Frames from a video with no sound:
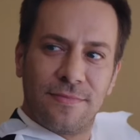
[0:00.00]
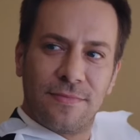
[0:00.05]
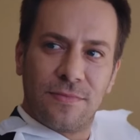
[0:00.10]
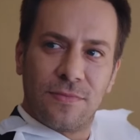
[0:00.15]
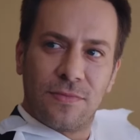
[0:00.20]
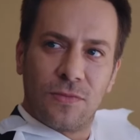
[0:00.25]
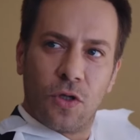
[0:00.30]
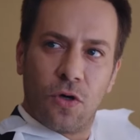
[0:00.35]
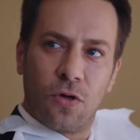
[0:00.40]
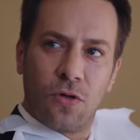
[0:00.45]

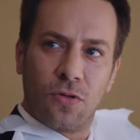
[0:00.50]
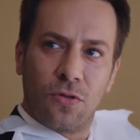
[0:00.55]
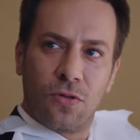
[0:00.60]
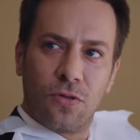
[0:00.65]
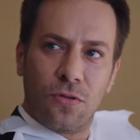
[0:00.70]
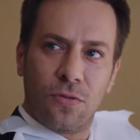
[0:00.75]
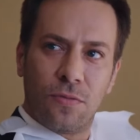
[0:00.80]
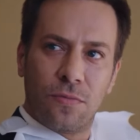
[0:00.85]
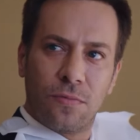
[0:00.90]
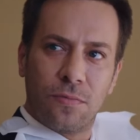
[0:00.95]
Ne
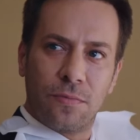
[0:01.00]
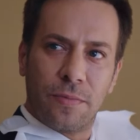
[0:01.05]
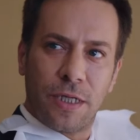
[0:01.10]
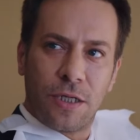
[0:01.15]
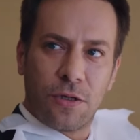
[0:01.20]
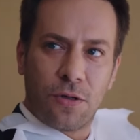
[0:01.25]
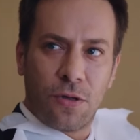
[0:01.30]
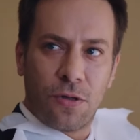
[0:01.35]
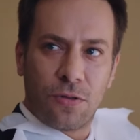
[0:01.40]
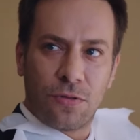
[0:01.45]
oldu?
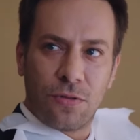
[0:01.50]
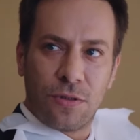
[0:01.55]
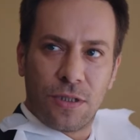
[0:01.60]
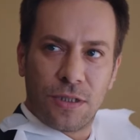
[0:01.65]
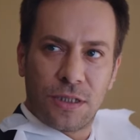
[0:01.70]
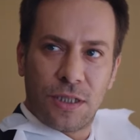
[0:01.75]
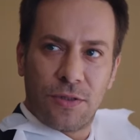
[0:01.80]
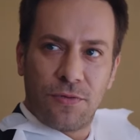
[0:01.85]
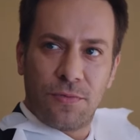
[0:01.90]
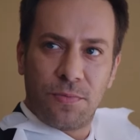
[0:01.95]
Beni gördüğüne
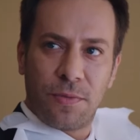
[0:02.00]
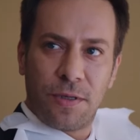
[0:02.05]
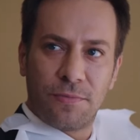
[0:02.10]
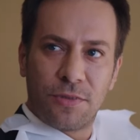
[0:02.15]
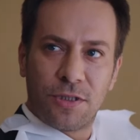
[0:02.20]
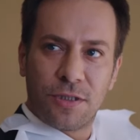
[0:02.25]
sevinmemiş